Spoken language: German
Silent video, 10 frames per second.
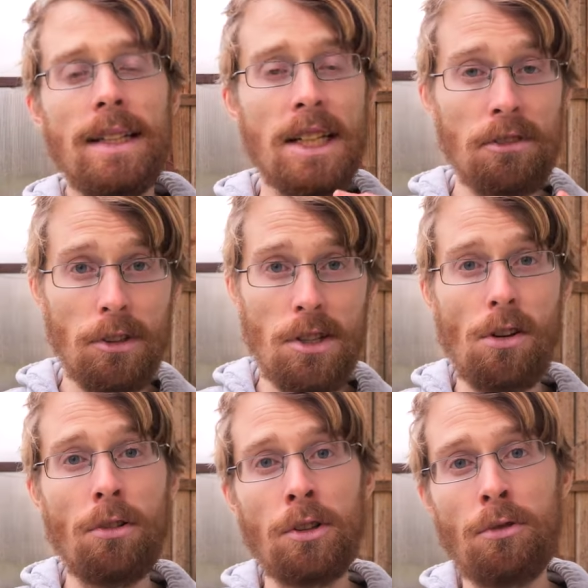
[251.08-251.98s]
Ich würde es
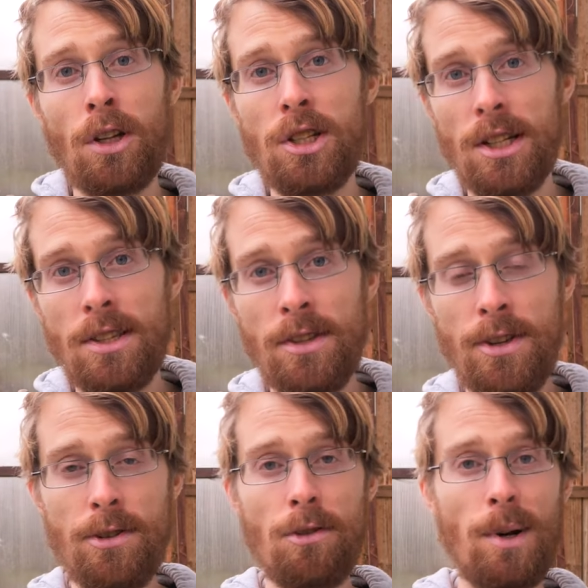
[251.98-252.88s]
auch nicht unterschätzen,
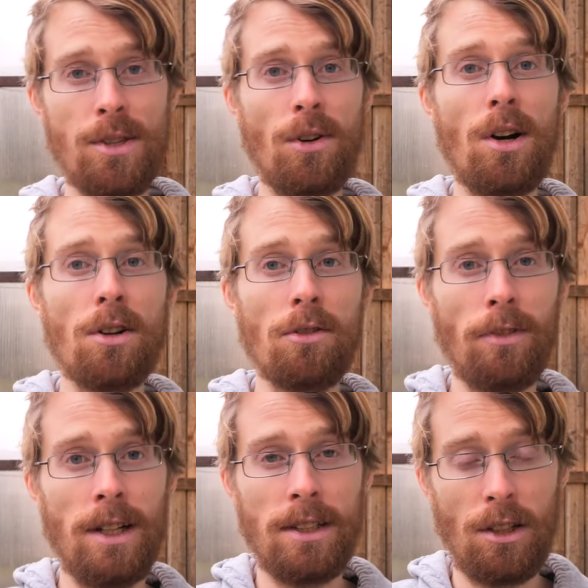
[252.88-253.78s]
diese Übersäuerung,
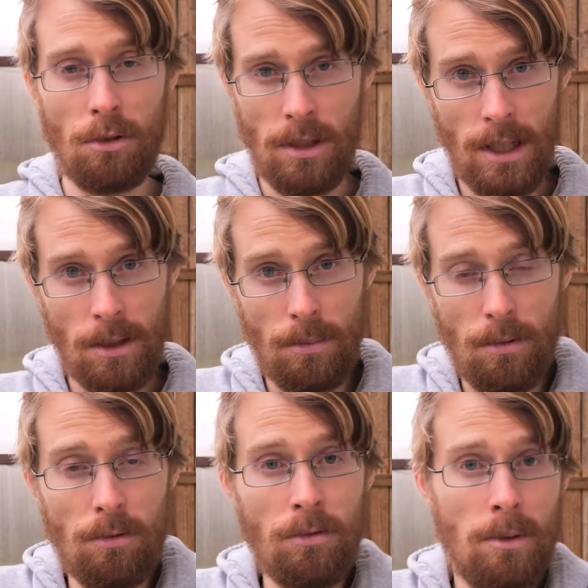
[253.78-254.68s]
weil dadurch
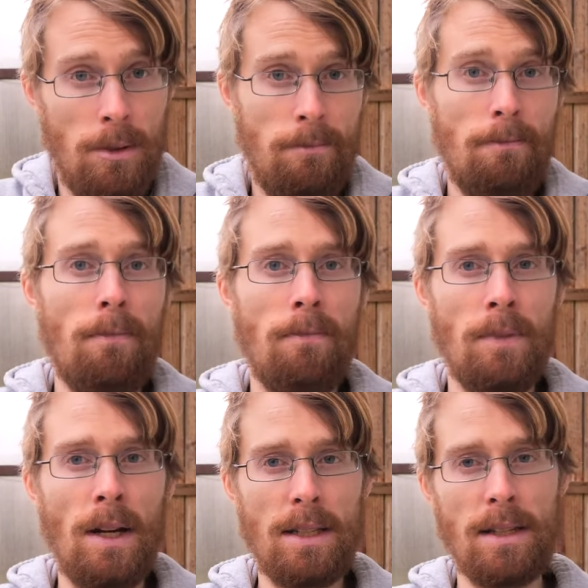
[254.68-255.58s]
beruhen
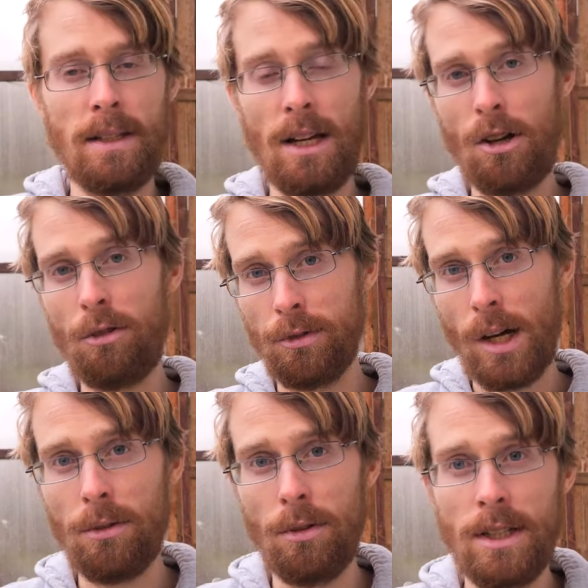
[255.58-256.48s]
nach den Lehren auch von
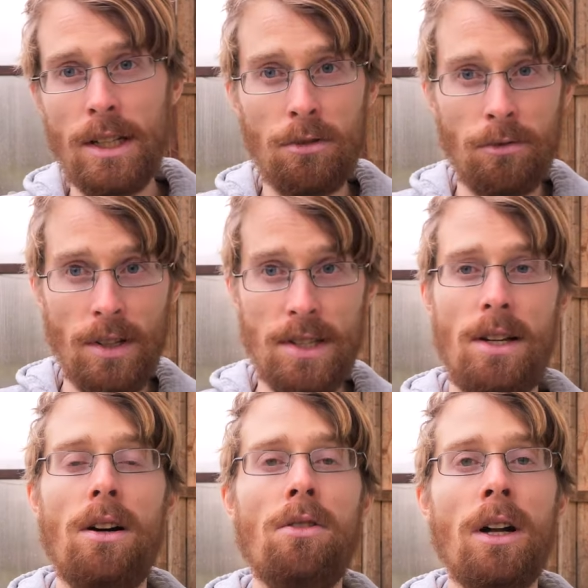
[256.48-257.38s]
Arnold Ehren und wie ich es
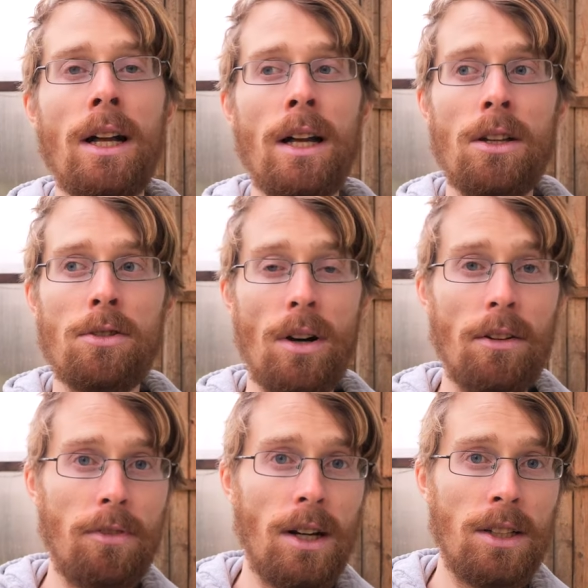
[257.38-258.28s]
ja auch so
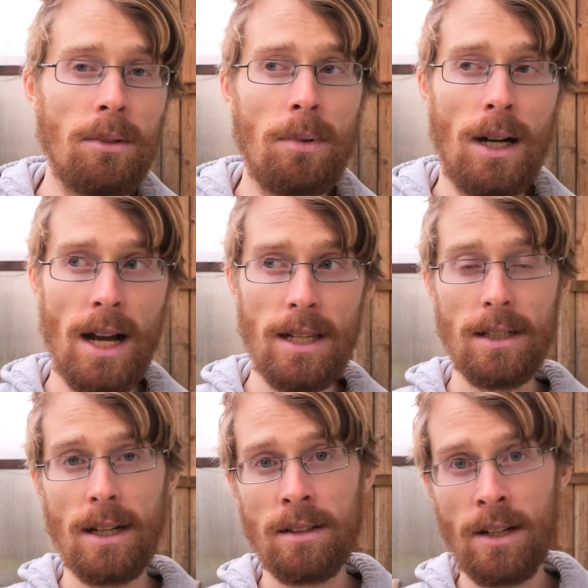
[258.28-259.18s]
erfahren habe, alle
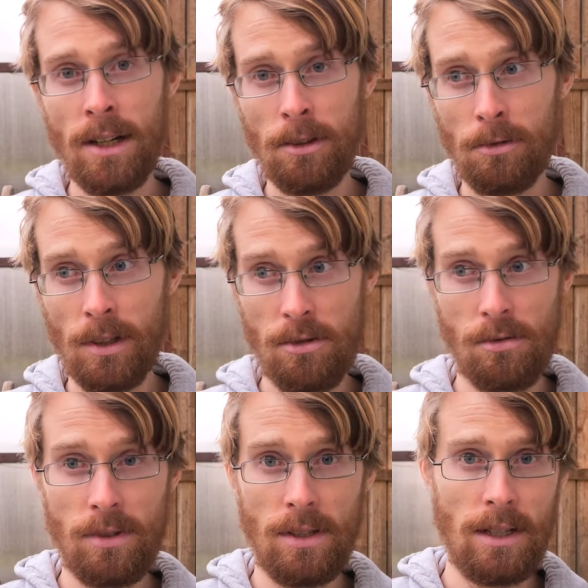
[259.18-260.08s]
Krankheiten und
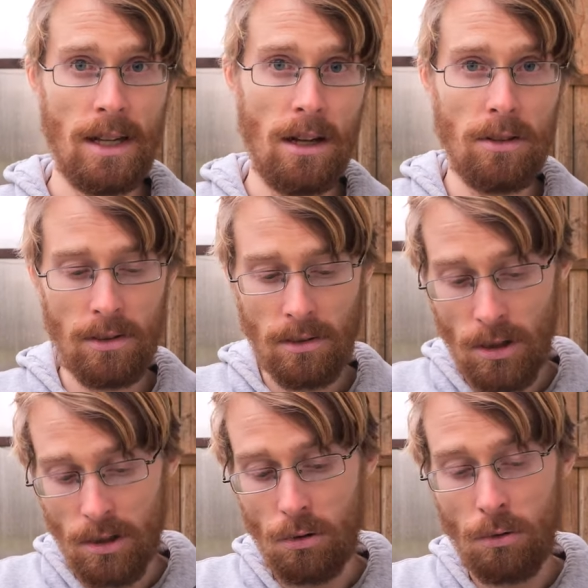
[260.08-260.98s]
dazu
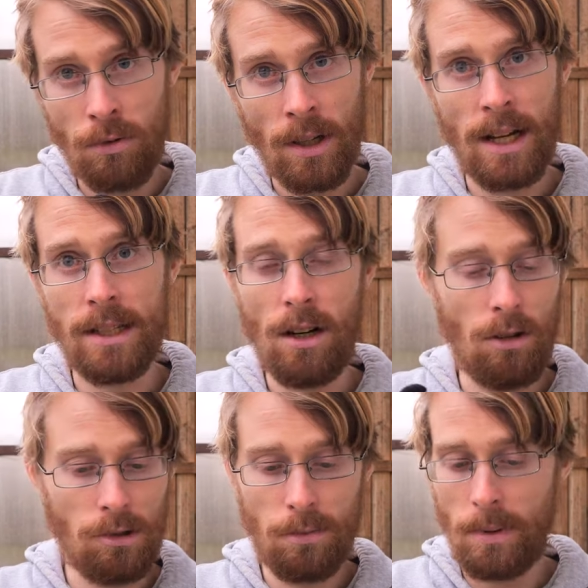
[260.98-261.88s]
gehört auch unreine
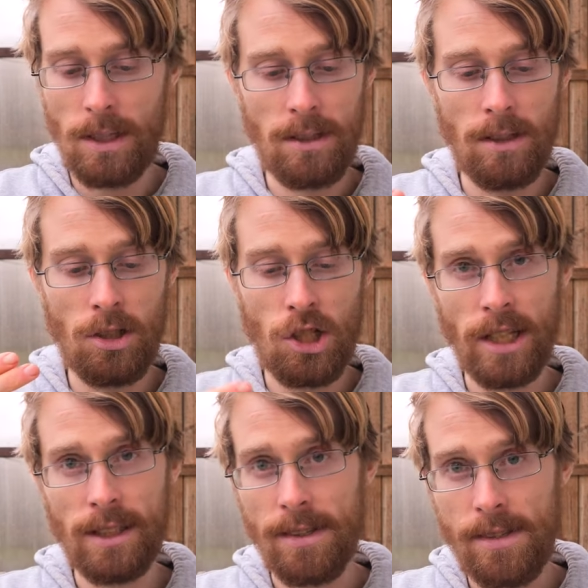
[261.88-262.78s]
Haut, Pickel,
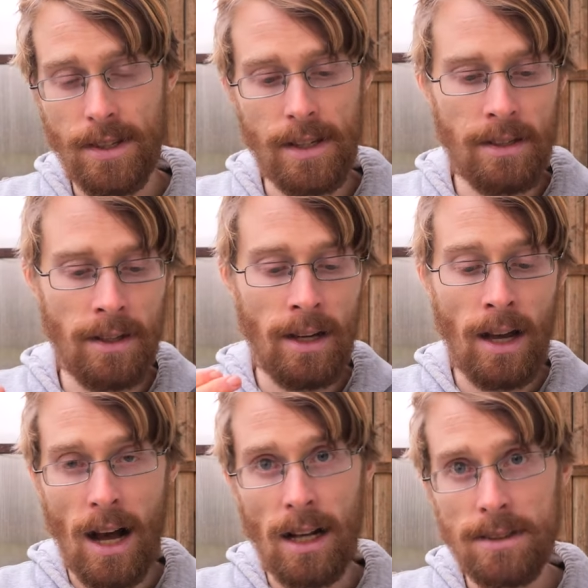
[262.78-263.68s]
schlechte Zähne,
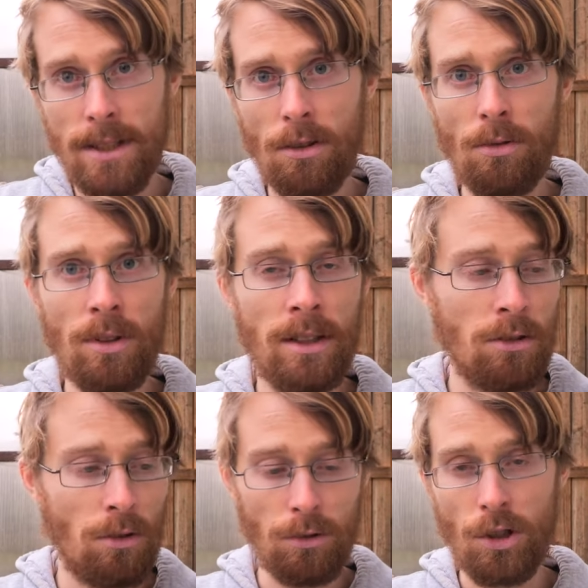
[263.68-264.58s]
Alterungen,
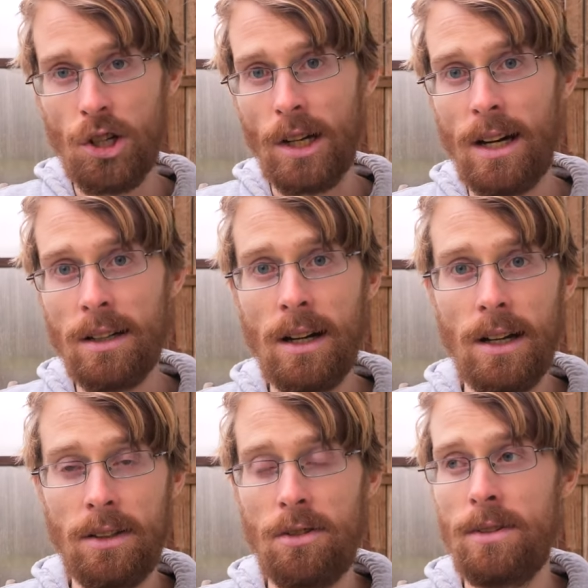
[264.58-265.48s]
chronische
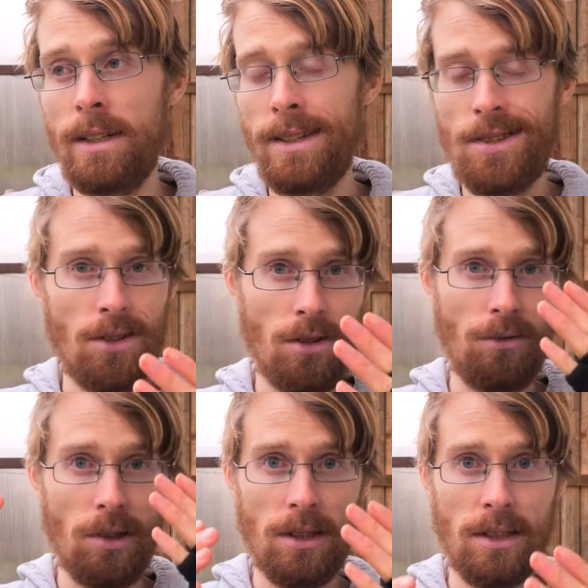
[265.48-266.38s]
Krankheiten. Also die Liste ist
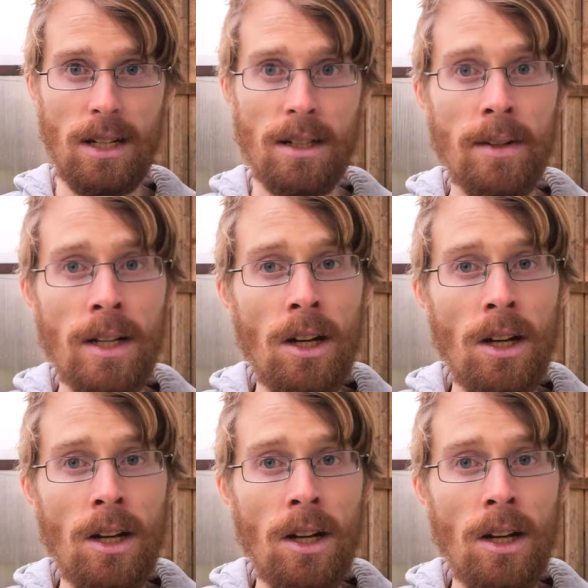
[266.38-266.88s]
ja wirklich lang